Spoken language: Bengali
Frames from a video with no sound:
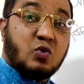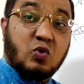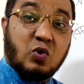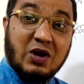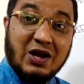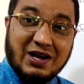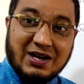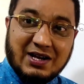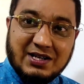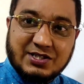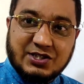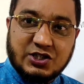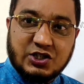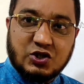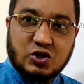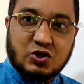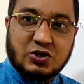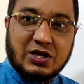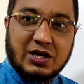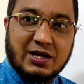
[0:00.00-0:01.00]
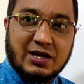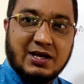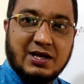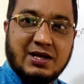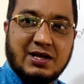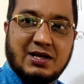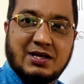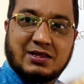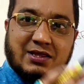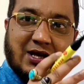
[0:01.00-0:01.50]
গোলাকার চিহ্ন থাকে
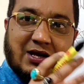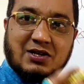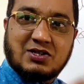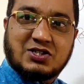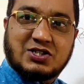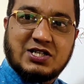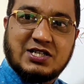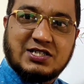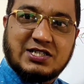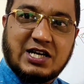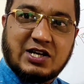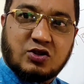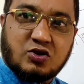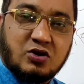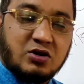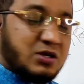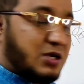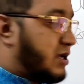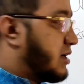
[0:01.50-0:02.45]
তাহলে সেই জাতক